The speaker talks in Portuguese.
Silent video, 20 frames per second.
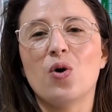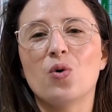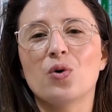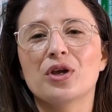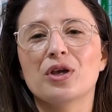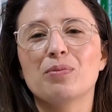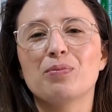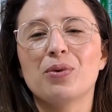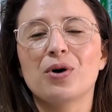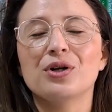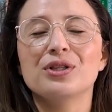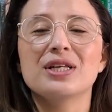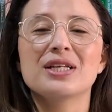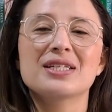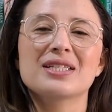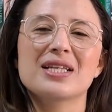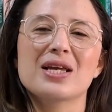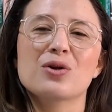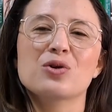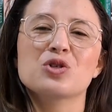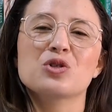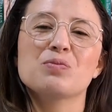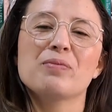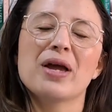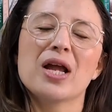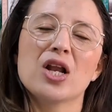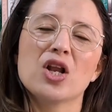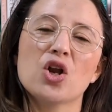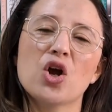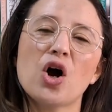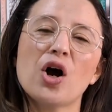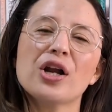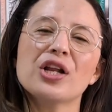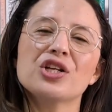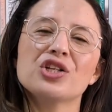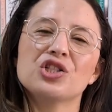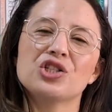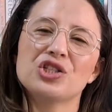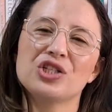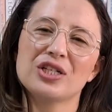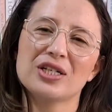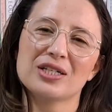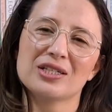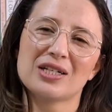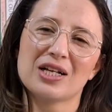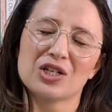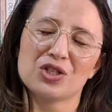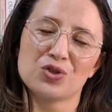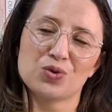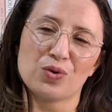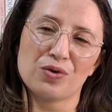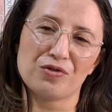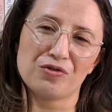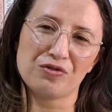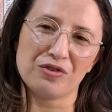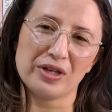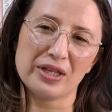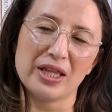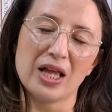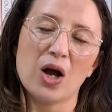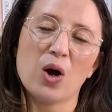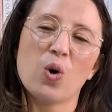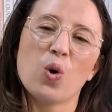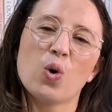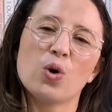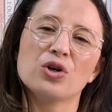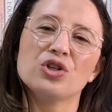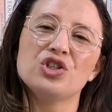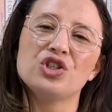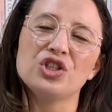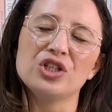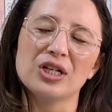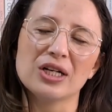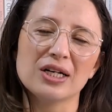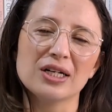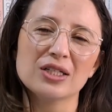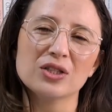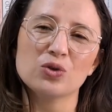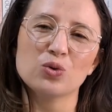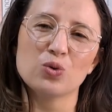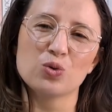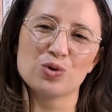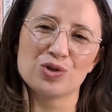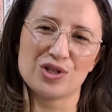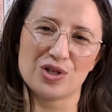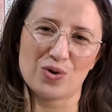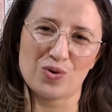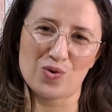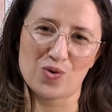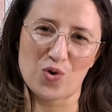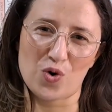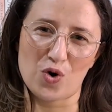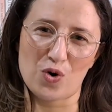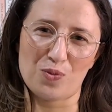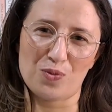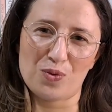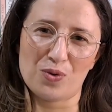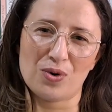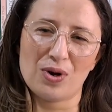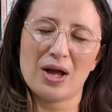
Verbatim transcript: o que podem ser os melhores dias da sua vida odiando o seu corpo,